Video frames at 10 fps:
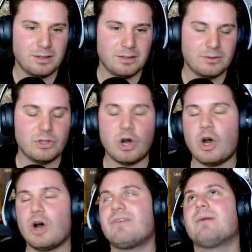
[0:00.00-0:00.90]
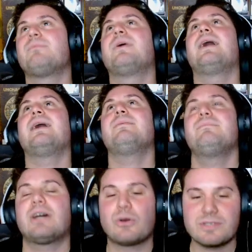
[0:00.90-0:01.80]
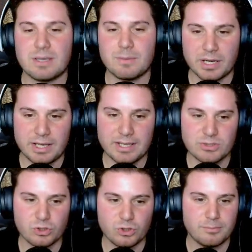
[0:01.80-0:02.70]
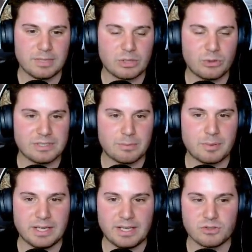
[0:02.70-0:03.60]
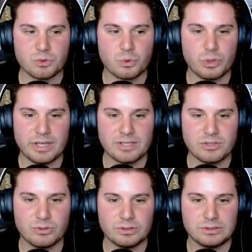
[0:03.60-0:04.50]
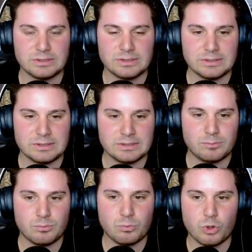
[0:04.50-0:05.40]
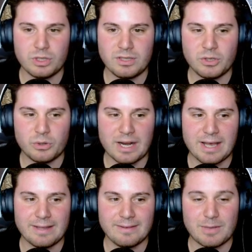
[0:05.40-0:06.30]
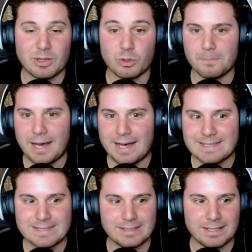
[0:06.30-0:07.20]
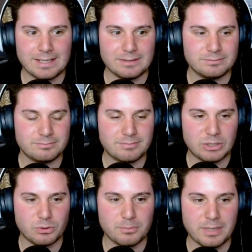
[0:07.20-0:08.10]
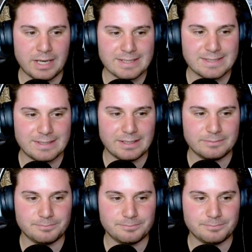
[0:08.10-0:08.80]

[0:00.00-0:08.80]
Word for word: No, vabbè, ma cosa ha preso? Ma cosa ha preso questo? Buono il tiro di Aranda, ma non basta. Ma non basta.